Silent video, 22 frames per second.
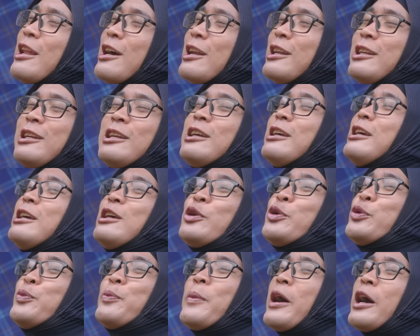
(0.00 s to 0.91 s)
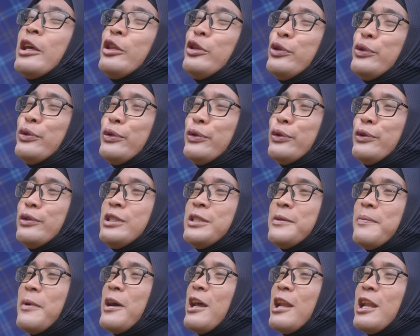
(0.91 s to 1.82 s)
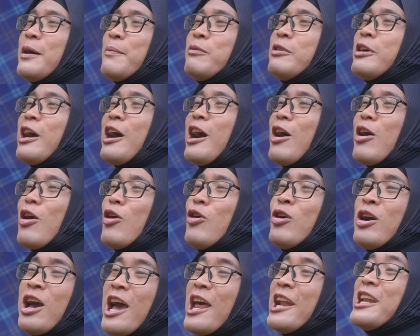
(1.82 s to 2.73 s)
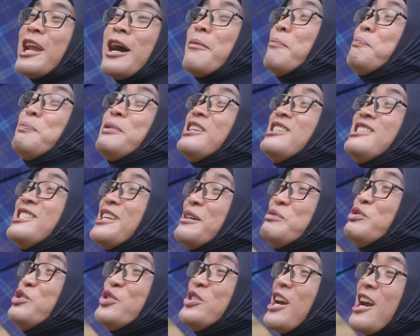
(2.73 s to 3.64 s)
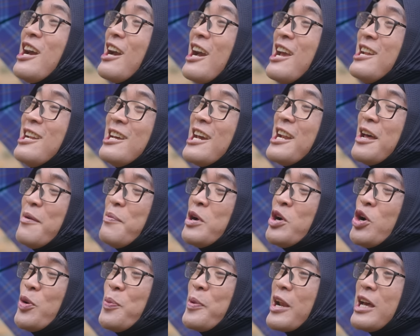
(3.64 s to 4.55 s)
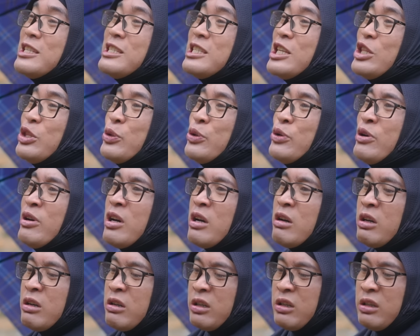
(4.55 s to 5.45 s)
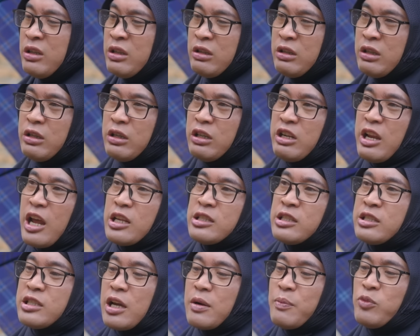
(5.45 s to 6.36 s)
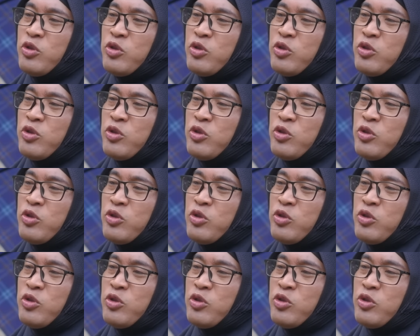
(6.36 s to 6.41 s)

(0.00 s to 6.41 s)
lah di rumah tu semalam kau nak pinjam juga kan dengan abang koperasi itu. Huh, dasar